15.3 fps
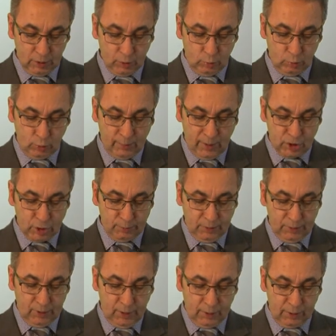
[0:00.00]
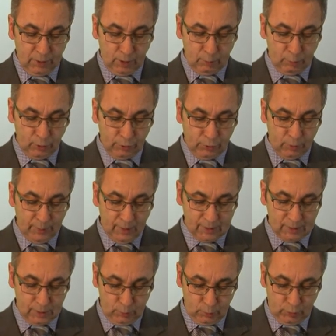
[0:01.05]
وقما شمعيلا نعموثو
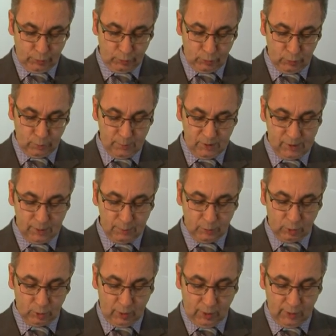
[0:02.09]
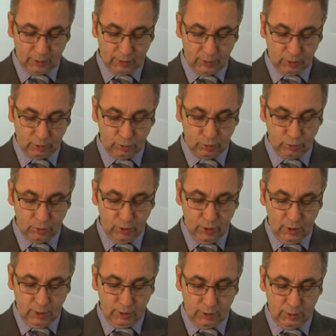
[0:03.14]
باسيموثو ميسيمتو عاطيرتو
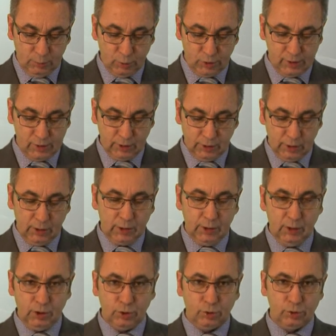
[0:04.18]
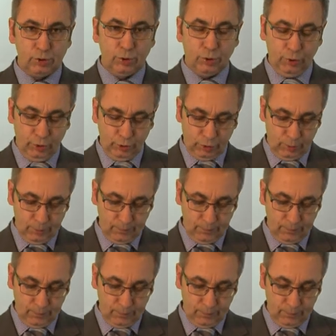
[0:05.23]
دي موسيقي دي عيتو سريويتو